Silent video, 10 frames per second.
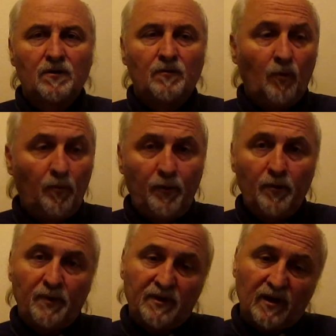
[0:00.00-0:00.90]
Mon
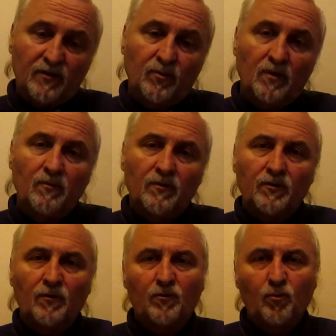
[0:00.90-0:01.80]
peuple est actuellement
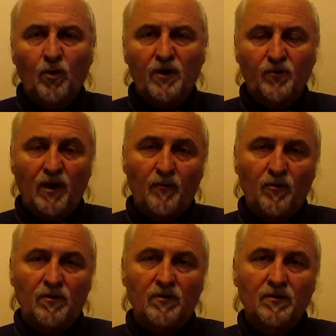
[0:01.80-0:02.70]
dans le couloir de la
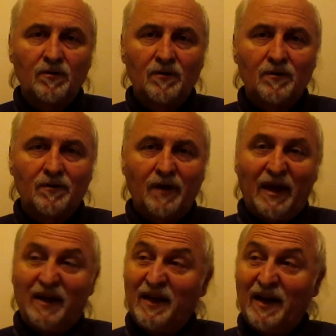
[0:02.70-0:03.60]
mort, et
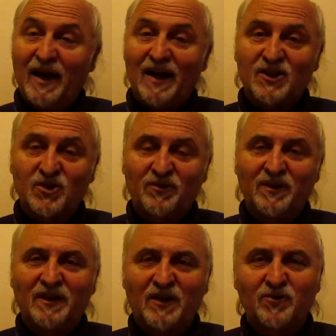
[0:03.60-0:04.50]
il est là à chanter
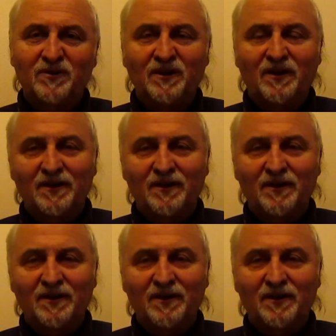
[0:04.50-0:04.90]
des cantiques,